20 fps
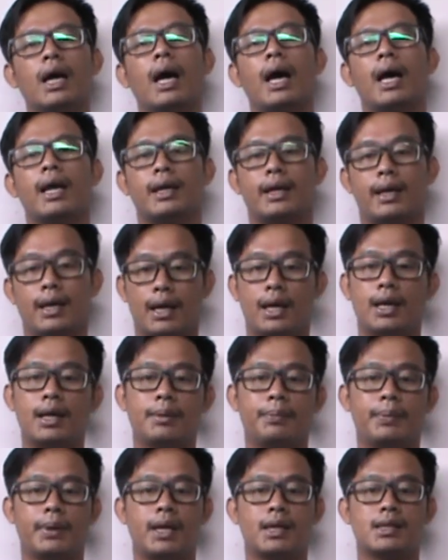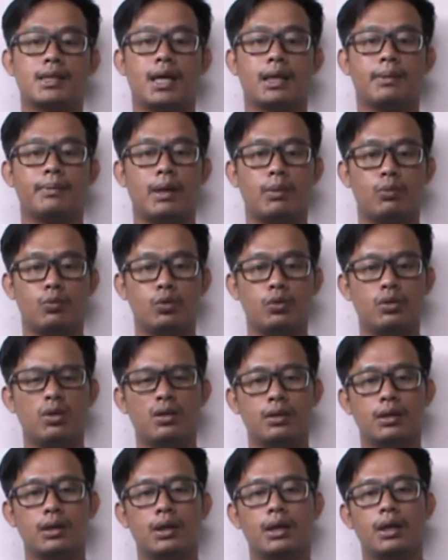karena pada saat mabung,
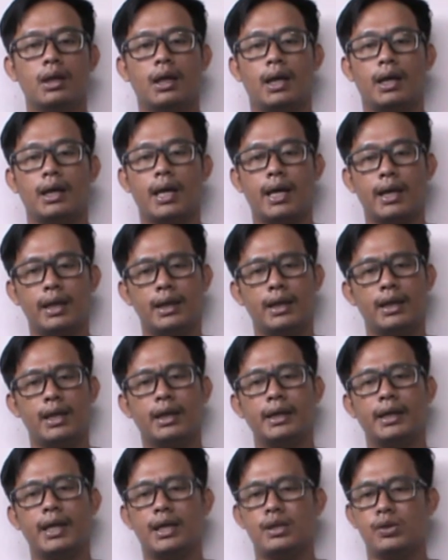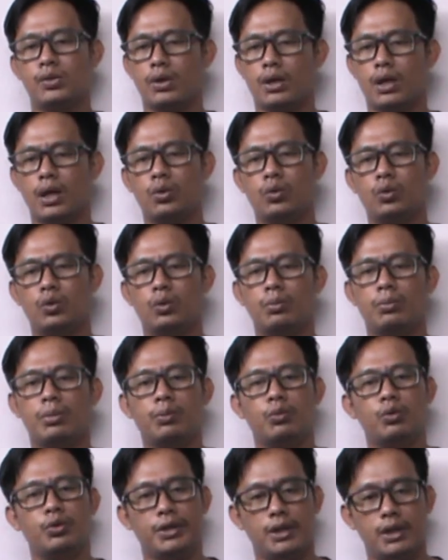kenari tidak dianjurkan untuk
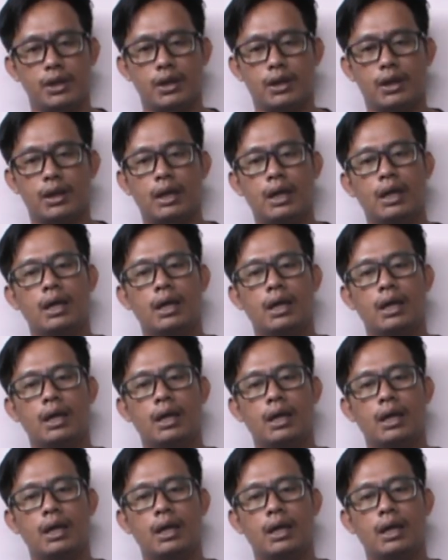berbunyi